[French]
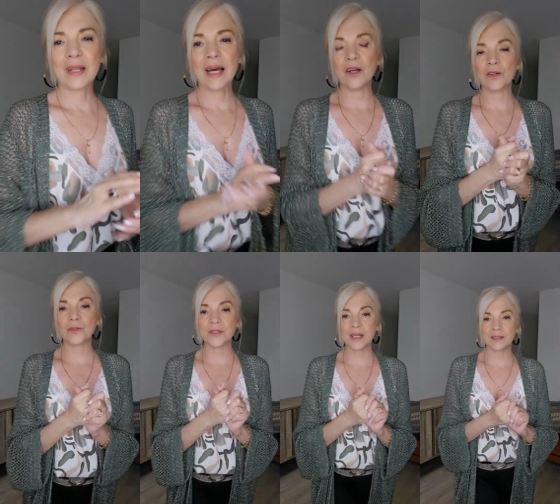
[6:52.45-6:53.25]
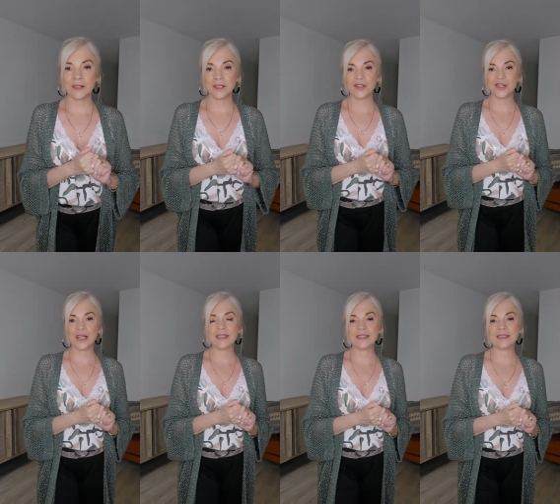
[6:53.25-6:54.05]
Alors, concernant les
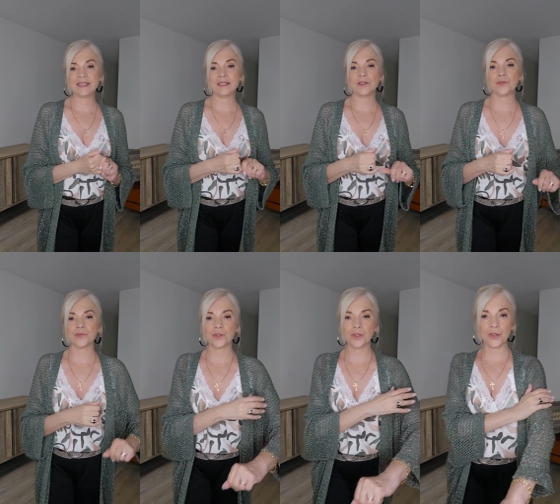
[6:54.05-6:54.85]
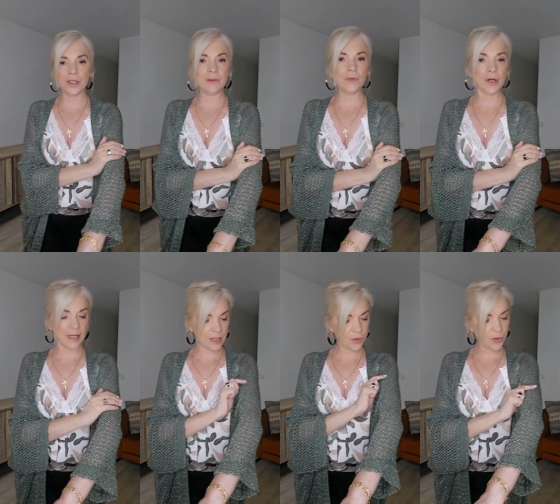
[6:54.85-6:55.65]
gilets d'été, donc euh, il me
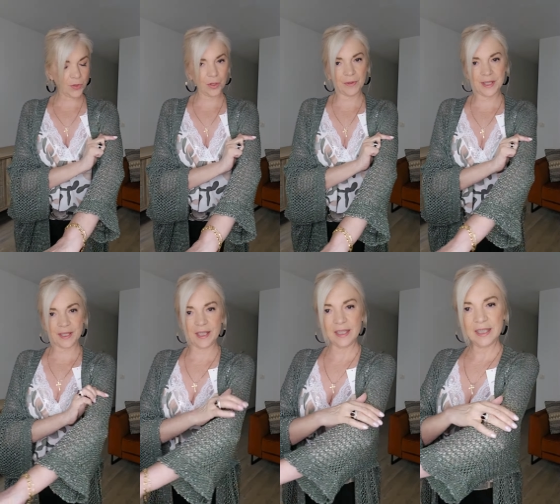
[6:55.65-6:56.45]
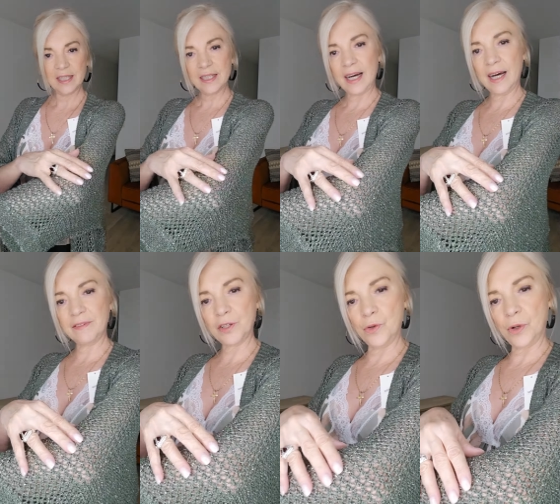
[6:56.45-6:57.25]
reste celui-ci
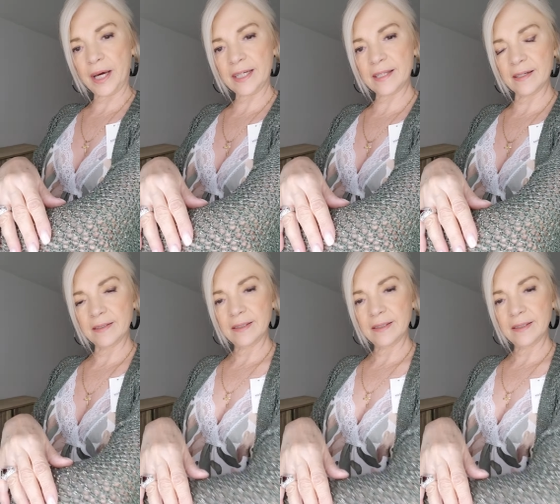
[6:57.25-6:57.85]
avec du lurex.